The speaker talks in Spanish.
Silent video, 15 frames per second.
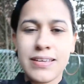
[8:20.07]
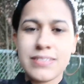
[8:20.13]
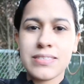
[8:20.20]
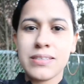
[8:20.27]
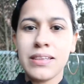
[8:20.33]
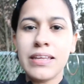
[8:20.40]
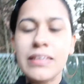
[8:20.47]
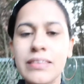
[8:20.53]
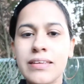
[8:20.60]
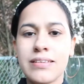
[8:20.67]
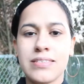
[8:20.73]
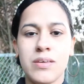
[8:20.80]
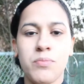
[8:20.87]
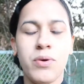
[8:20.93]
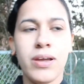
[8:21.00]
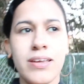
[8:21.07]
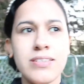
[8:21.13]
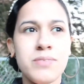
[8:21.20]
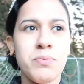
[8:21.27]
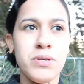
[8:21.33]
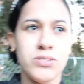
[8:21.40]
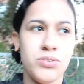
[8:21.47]
Aquí es lindísimo, aquí
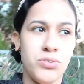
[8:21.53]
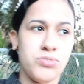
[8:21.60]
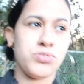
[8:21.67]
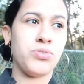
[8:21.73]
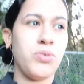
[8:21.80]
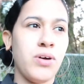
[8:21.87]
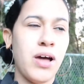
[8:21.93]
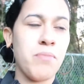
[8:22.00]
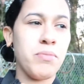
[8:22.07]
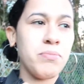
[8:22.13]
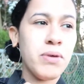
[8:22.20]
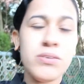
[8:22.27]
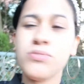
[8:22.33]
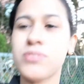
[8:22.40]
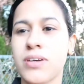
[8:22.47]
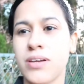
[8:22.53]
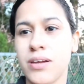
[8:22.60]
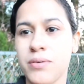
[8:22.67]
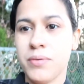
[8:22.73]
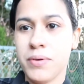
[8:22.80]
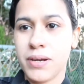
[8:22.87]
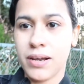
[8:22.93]
es precioso. A mí me
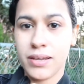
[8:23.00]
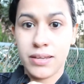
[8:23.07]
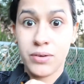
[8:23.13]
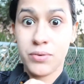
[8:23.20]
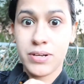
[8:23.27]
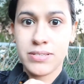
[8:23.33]
gustaría vivir aquí,